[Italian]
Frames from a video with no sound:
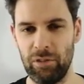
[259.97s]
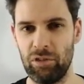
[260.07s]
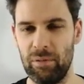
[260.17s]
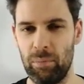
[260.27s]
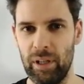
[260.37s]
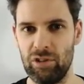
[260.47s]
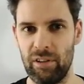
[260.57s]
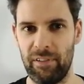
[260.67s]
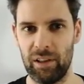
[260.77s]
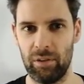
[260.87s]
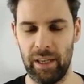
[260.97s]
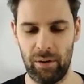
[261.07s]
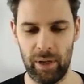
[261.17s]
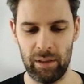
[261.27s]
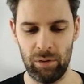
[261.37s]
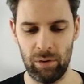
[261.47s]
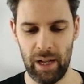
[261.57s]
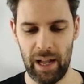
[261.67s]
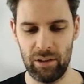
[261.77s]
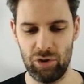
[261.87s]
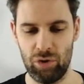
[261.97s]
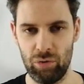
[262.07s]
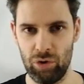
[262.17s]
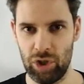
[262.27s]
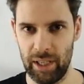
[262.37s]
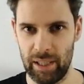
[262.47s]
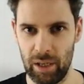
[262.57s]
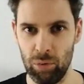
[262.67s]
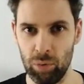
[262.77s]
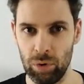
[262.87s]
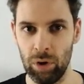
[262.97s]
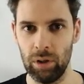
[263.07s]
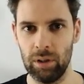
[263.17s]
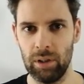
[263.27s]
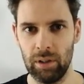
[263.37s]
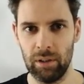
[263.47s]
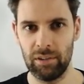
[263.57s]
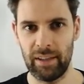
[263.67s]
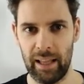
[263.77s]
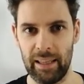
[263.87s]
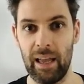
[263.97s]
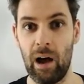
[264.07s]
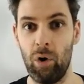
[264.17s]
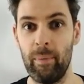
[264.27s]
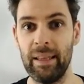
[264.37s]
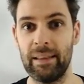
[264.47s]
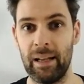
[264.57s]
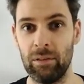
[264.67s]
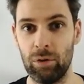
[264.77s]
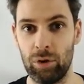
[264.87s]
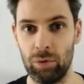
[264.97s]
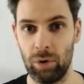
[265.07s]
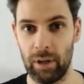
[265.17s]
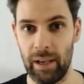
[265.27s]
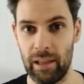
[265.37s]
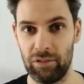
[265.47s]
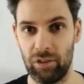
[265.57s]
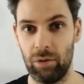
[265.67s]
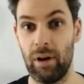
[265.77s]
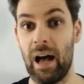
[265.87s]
questo simboleggia il fatto che quando aggiungete 1 state aumentando di 1 il resto,